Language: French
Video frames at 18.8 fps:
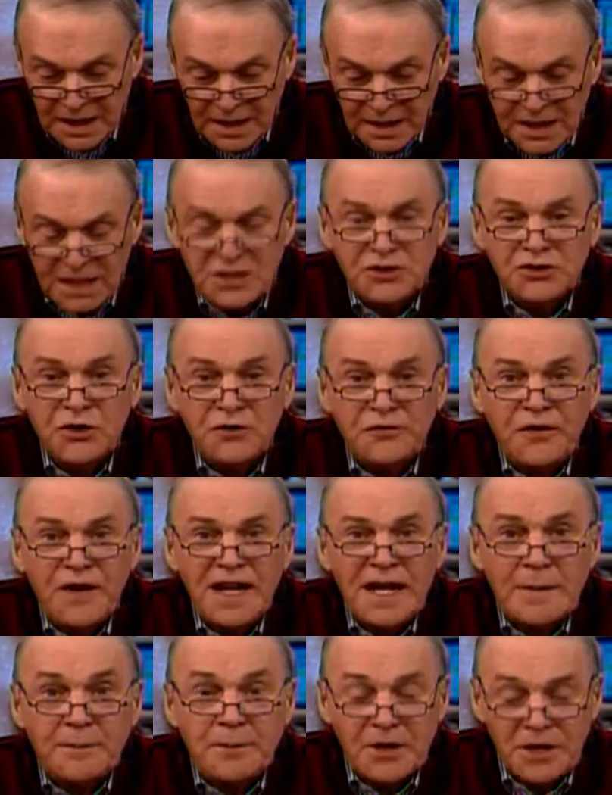Qu'est-ce que fait
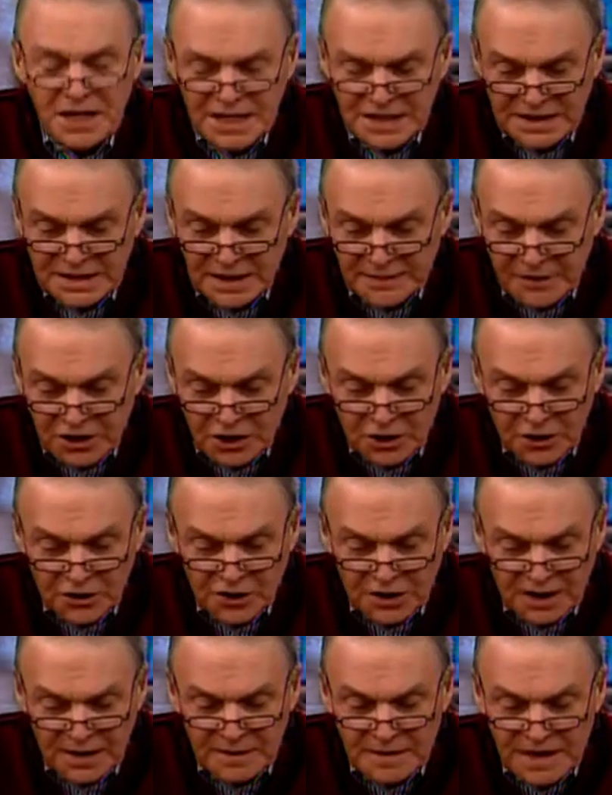la police avec
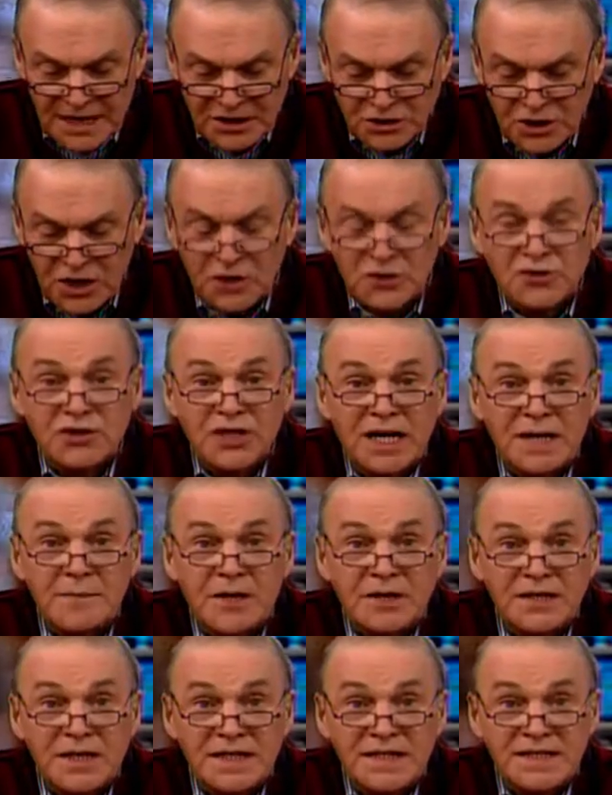l'argent du crime
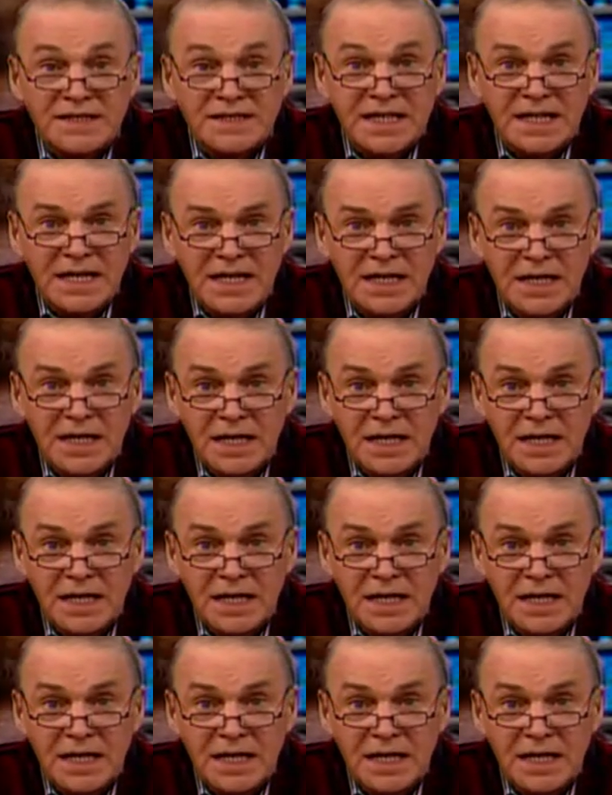organisé?